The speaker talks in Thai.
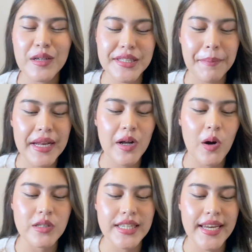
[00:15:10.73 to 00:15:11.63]
ก็จะเป็นข
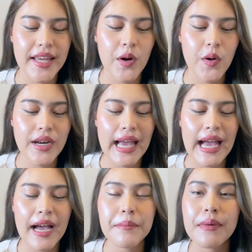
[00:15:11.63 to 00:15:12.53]
องใช้ในห้อง
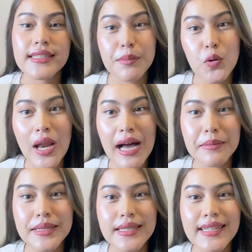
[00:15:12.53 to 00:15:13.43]
น้ำสบู่ล้าง
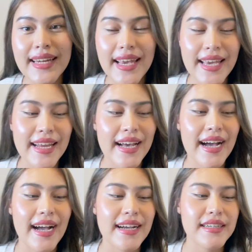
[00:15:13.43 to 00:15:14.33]
มือนั่นเองนะ
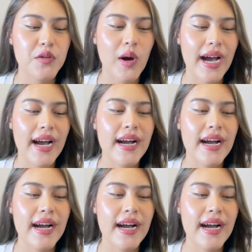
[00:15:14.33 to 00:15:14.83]
คะคือว่า